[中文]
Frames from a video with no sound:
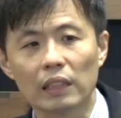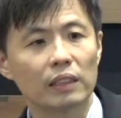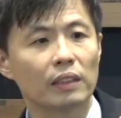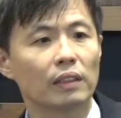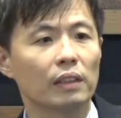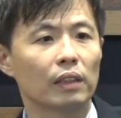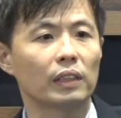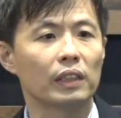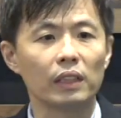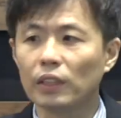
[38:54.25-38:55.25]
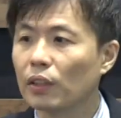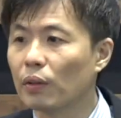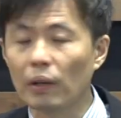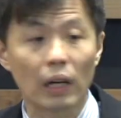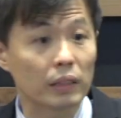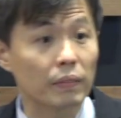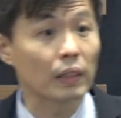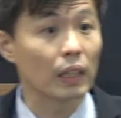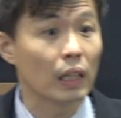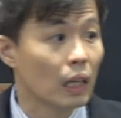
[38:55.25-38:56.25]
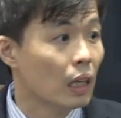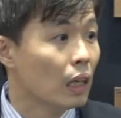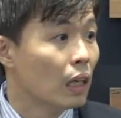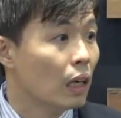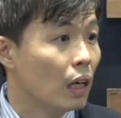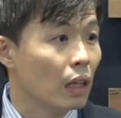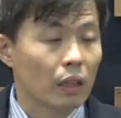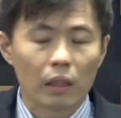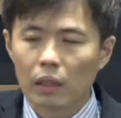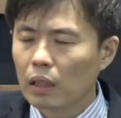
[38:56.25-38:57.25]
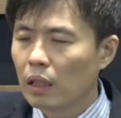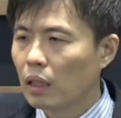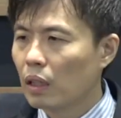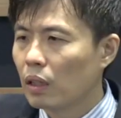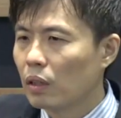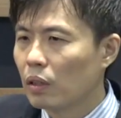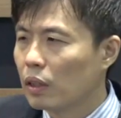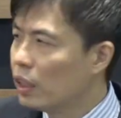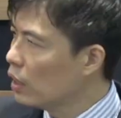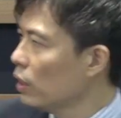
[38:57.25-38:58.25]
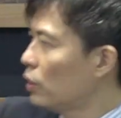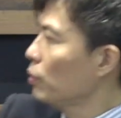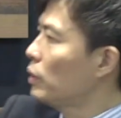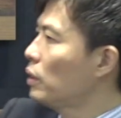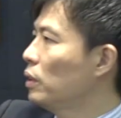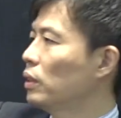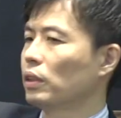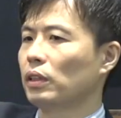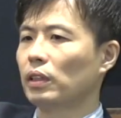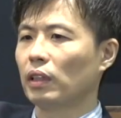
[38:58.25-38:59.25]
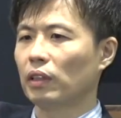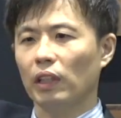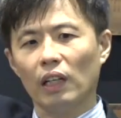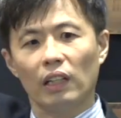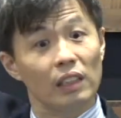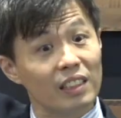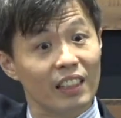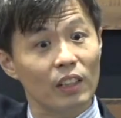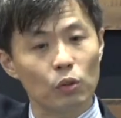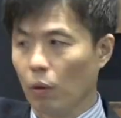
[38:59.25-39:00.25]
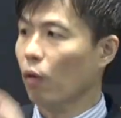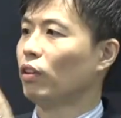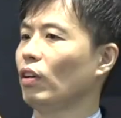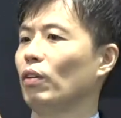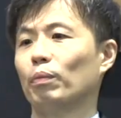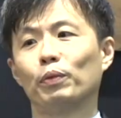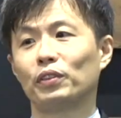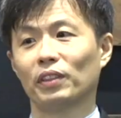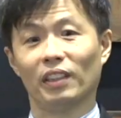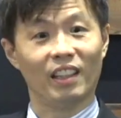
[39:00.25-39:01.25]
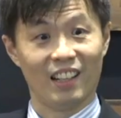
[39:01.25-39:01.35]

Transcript: 司的亲友啊，对不对？嗯，你就是那个跟着耶稣？No No，不是，嗯，